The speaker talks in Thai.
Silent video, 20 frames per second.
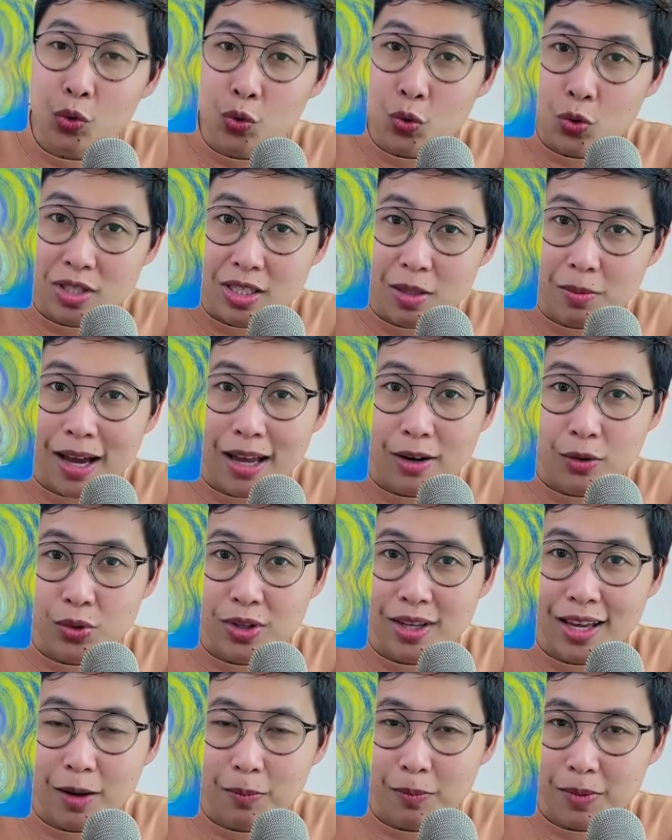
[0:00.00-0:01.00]
ณจะผ่านทุกอ
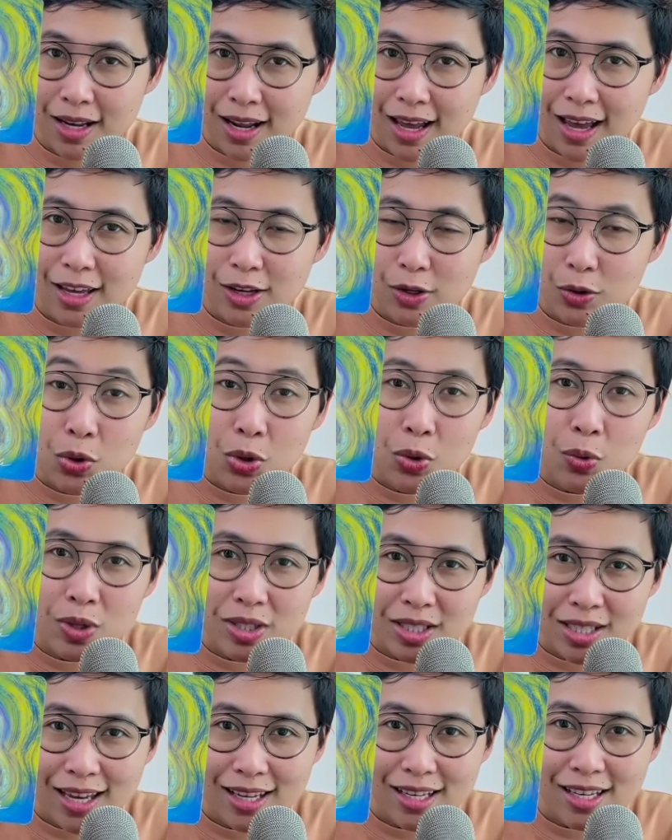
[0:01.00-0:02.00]
ย่างไปได้ด้วยหัวใจ
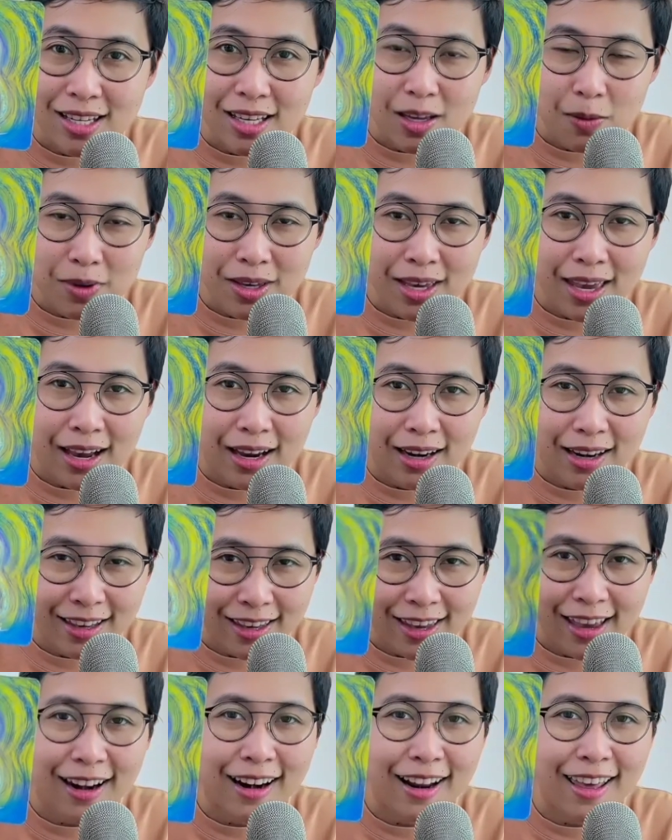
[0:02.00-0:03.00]
ที่เข้มแข็งและ
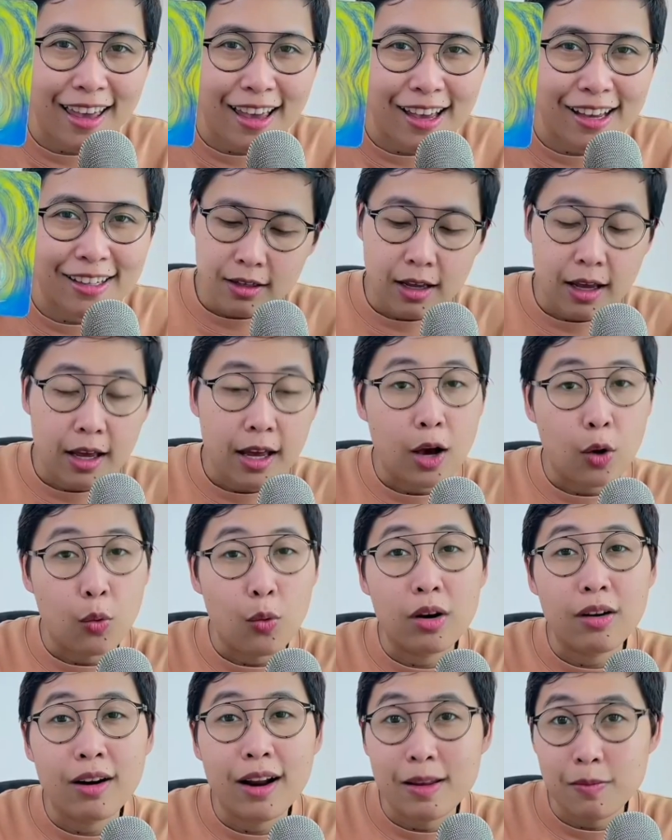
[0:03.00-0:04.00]
แข็งแรงถ้าหากว่า
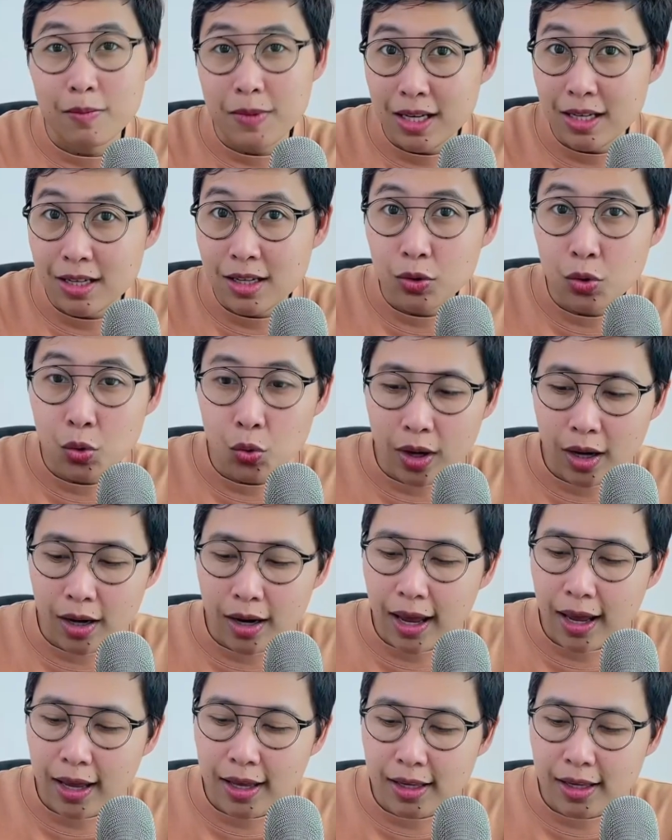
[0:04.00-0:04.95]
ใครมีเรื่องทุกข์อะไร